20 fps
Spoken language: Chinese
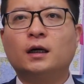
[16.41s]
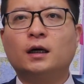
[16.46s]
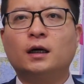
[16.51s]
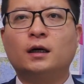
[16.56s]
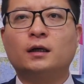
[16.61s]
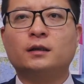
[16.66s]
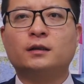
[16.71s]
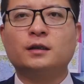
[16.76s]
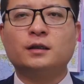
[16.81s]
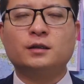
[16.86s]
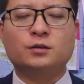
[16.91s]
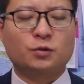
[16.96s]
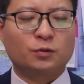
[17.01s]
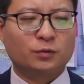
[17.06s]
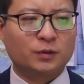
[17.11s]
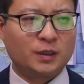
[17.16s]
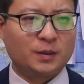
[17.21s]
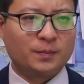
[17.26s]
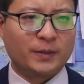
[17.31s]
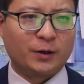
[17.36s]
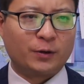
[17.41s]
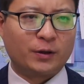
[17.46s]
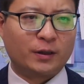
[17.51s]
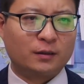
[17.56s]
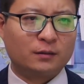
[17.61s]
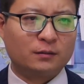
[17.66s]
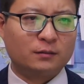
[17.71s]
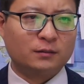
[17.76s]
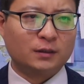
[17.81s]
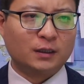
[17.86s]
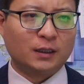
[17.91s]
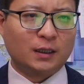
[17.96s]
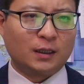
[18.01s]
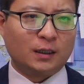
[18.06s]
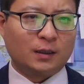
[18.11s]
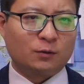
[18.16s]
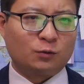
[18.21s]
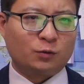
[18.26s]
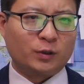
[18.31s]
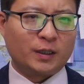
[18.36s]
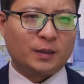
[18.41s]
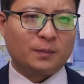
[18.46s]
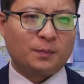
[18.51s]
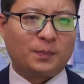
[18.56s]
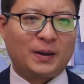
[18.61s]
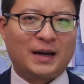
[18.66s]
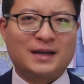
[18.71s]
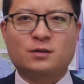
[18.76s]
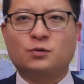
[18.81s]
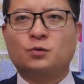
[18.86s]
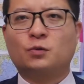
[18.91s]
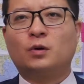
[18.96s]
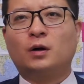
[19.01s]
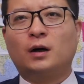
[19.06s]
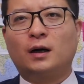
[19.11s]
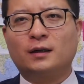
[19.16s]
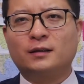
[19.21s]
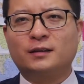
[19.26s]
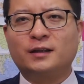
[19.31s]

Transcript: 呃，从一美元兑八十多啊，